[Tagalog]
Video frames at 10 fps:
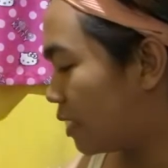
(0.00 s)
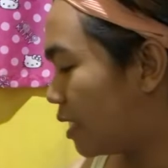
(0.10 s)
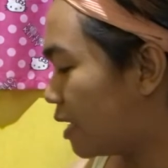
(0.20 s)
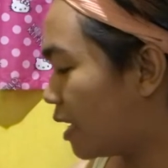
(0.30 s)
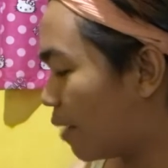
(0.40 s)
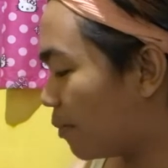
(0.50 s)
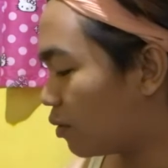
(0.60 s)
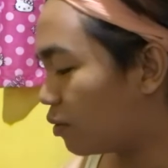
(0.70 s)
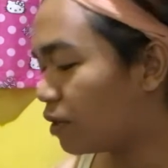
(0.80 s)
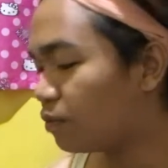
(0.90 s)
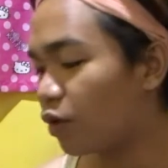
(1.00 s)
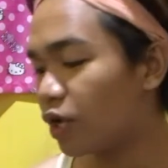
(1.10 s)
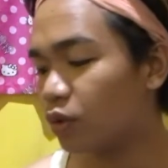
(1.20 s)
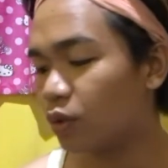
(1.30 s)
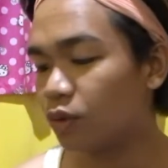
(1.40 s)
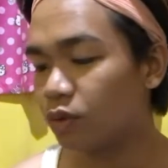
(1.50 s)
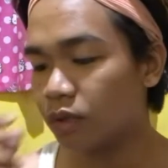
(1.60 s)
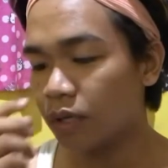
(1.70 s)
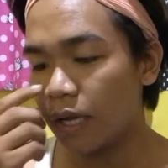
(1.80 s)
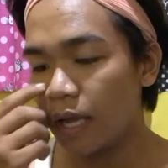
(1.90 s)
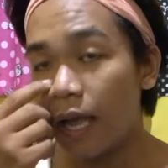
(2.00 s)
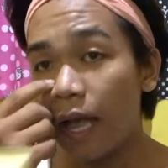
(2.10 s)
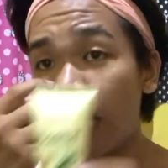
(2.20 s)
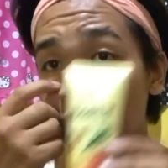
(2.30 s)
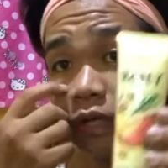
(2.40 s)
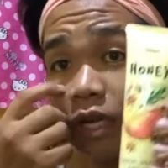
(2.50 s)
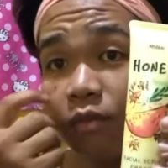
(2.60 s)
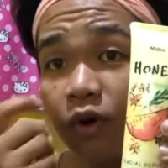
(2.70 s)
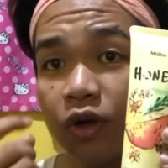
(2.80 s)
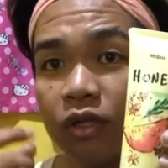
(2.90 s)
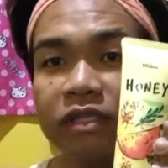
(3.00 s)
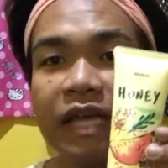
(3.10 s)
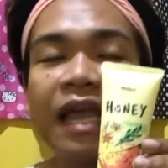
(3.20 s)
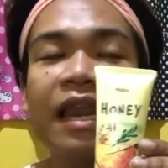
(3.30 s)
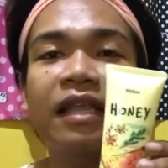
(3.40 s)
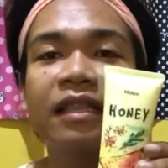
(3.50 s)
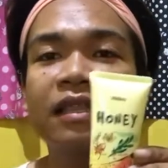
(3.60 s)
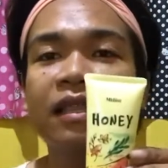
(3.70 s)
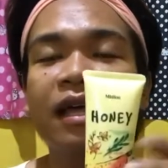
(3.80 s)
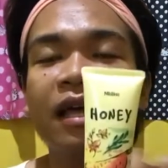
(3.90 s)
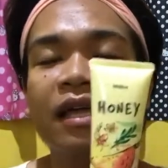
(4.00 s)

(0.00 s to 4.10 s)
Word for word: then, ginagamit ko din po itong actually more on Thailand